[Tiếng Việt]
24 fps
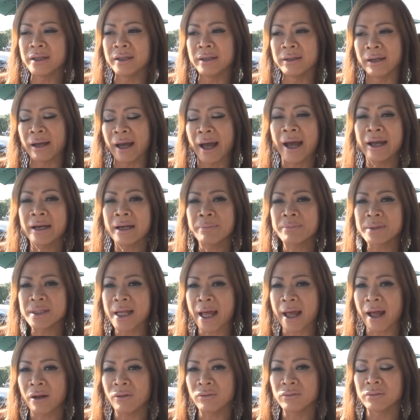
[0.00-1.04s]
thì hai năm
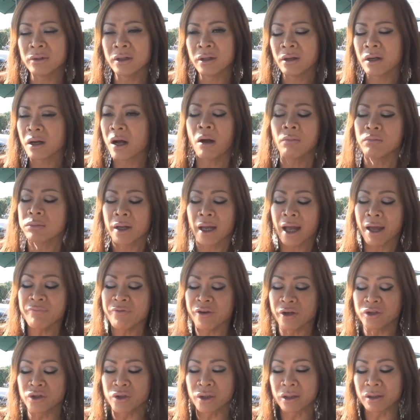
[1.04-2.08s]
sau không em
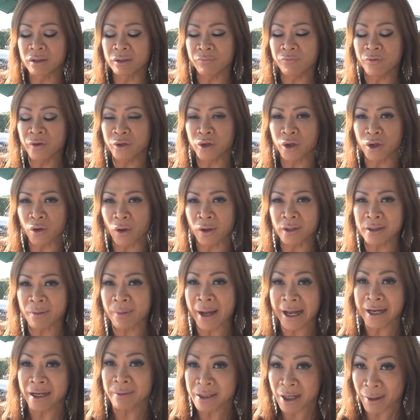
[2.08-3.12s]
vừa chuyển vừa chuyển đổi xong
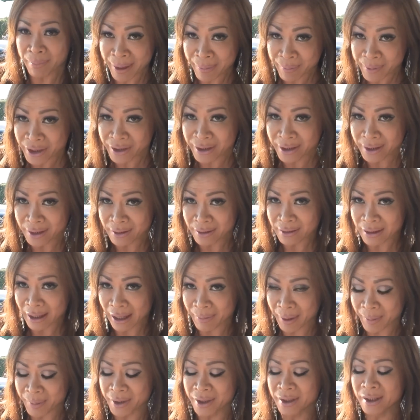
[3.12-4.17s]
hai năm sau em đám cưới
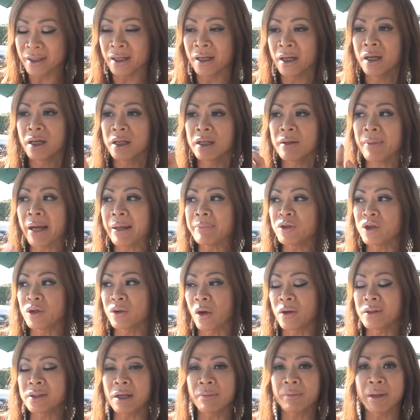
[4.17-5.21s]
em đám cưới nhưng mà em chuyển
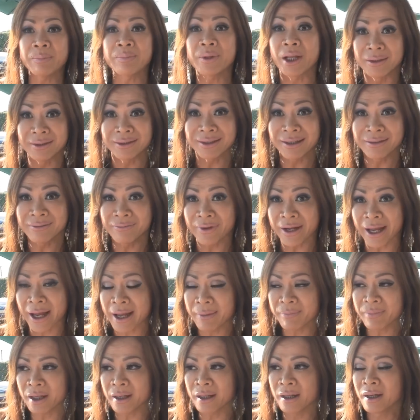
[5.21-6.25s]
đổi xong em tự tin với
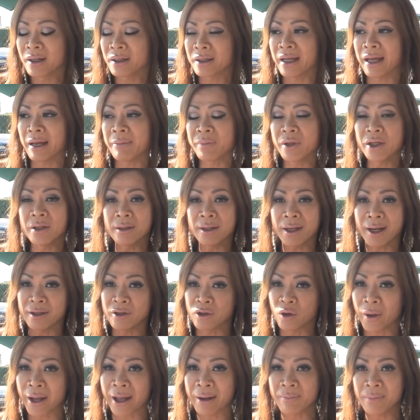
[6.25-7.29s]
em á thì em đưa
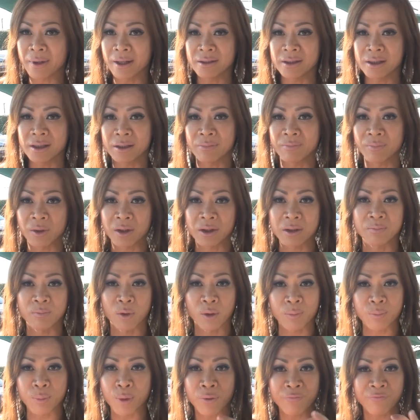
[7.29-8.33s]
hình của em lên trên một
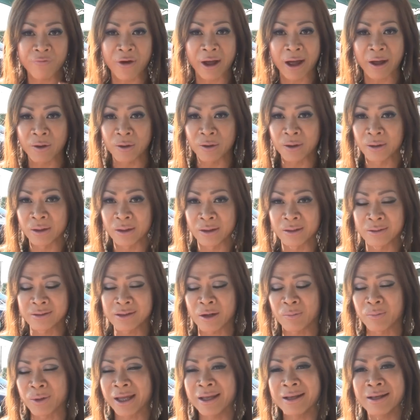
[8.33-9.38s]
profile
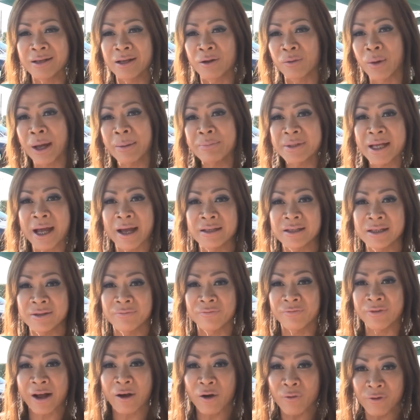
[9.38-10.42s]
trong cái kiểu website trên
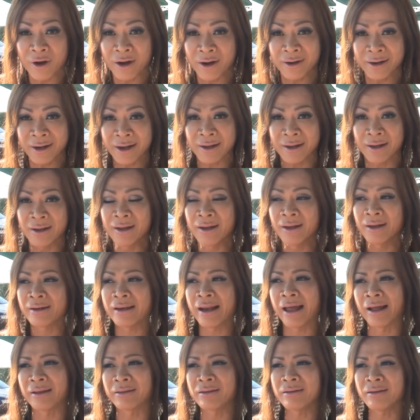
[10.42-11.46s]
Vancouver đó
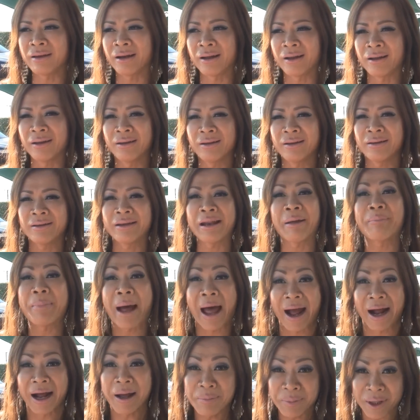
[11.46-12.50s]
là tức là làm
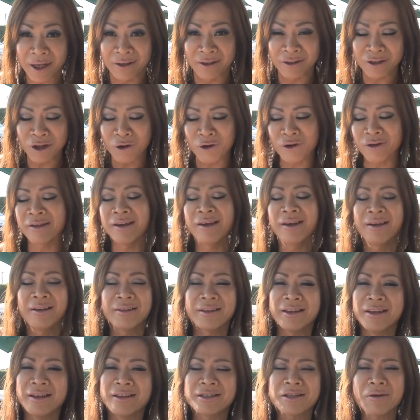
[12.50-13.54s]
bạn em thử thôi
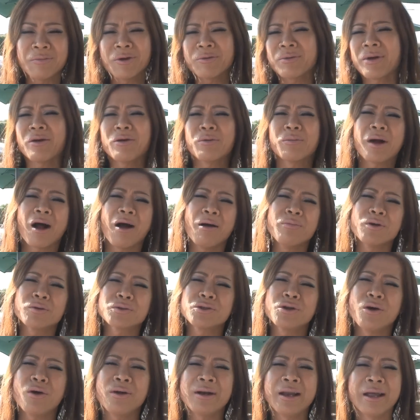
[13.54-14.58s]
thì trong lúc đó có một
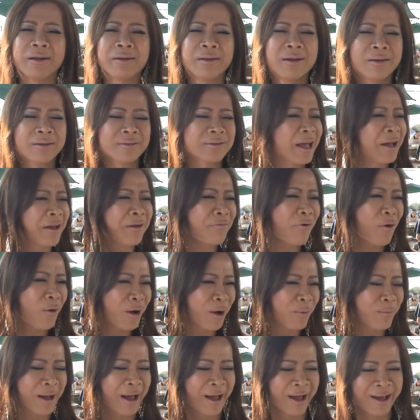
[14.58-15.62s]
số là tây vô
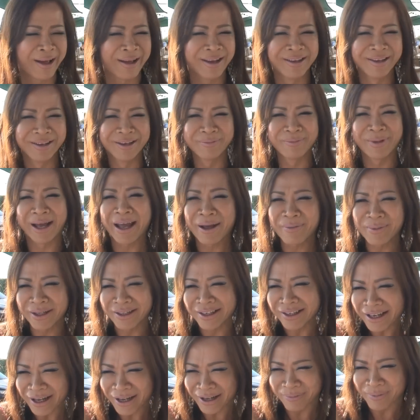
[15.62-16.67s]
không à mà em thì
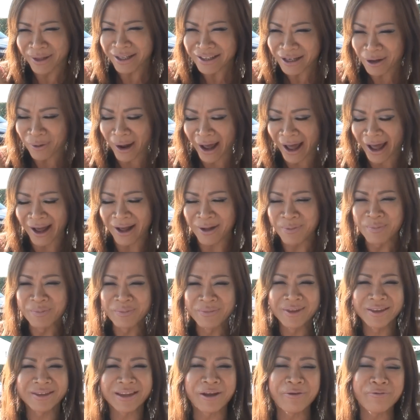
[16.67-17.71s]
thích em thích châu Á
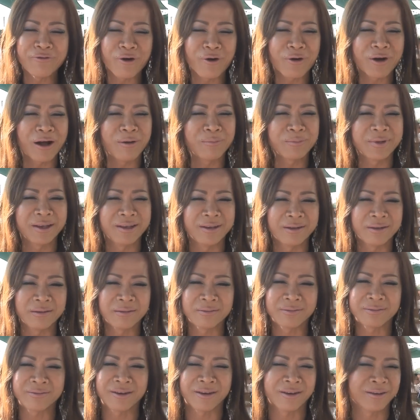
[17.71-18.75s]
tây vô không thì
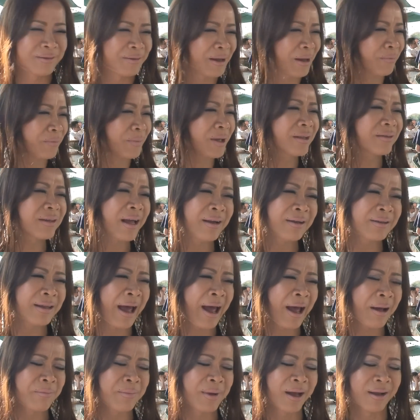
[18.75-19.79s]
trời biết tay
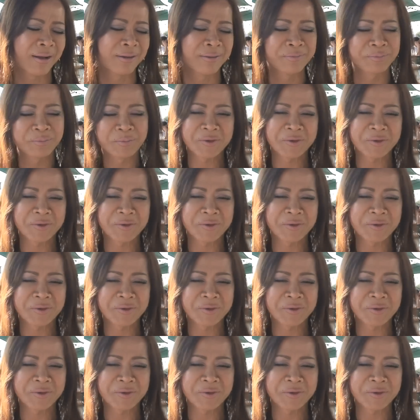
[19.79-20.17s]
trắng mà